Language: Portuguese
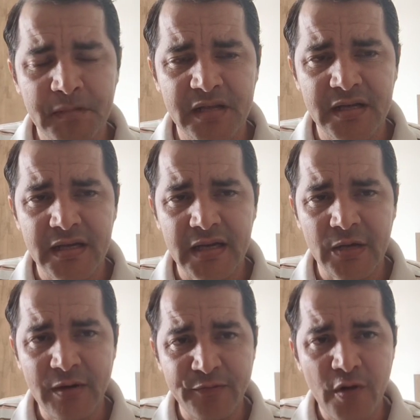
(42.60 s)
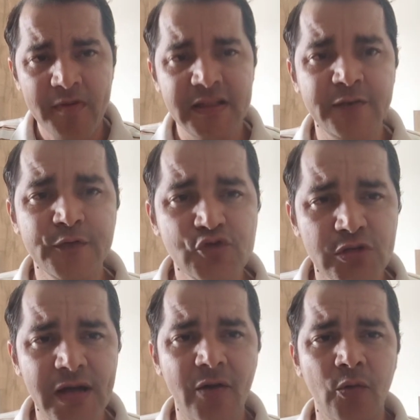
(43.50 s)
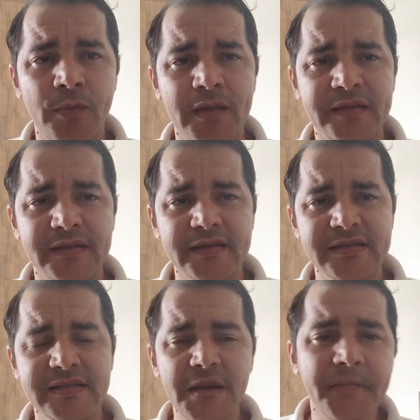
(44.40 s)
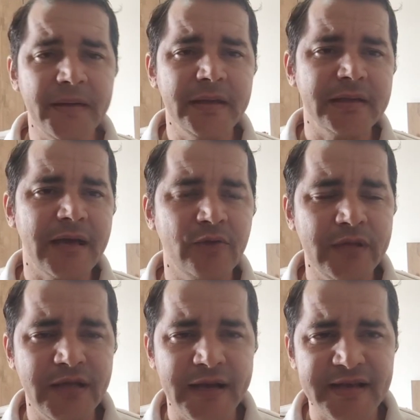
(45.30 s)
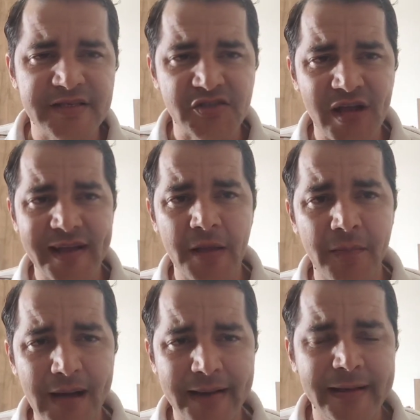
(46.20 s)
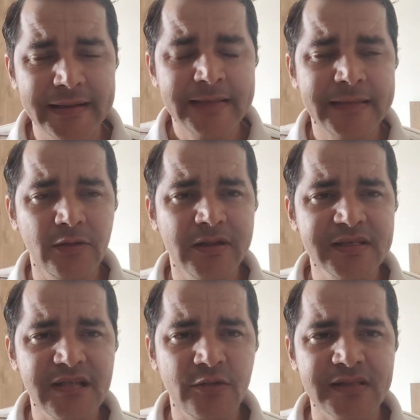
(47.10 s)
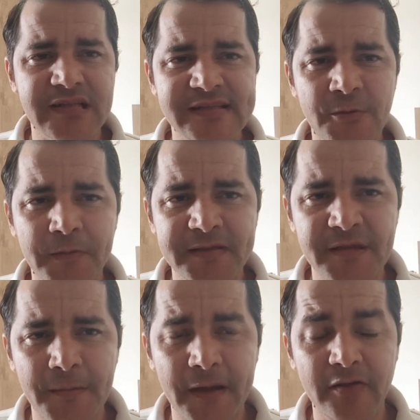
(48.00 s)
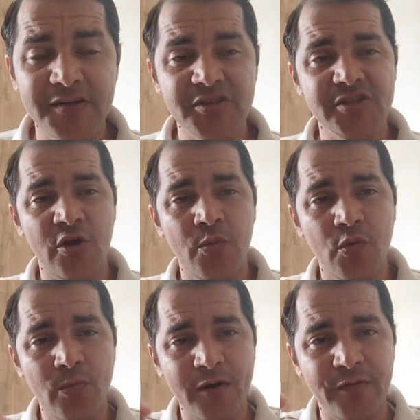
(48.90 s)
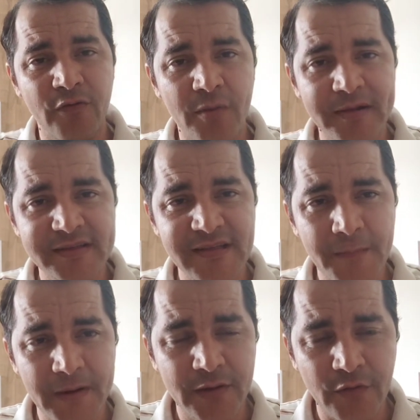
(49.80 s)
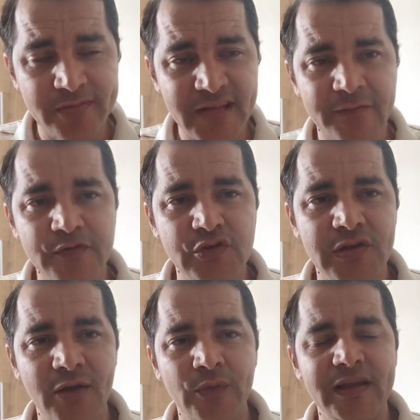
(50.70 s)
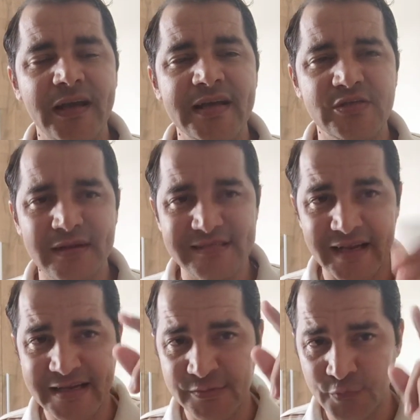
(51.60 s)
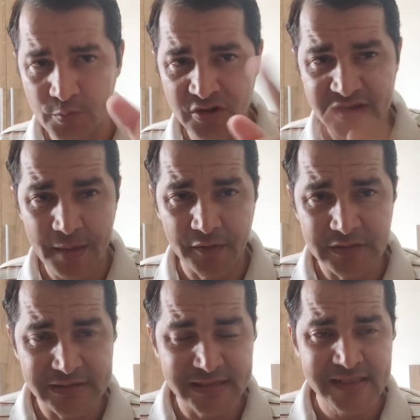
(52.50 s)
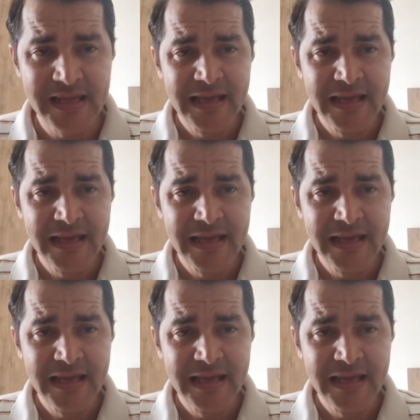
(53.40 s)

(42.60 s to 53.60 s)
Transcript: é, uma forma dele funcionar, o 613 e também, claro, o IKS, já que a marca não lança atualização para esse aparelho, a gente arrumou uma forma desse aparelho voltar a funcionar, o IKS e o SKS. Vou mostrar para vocês,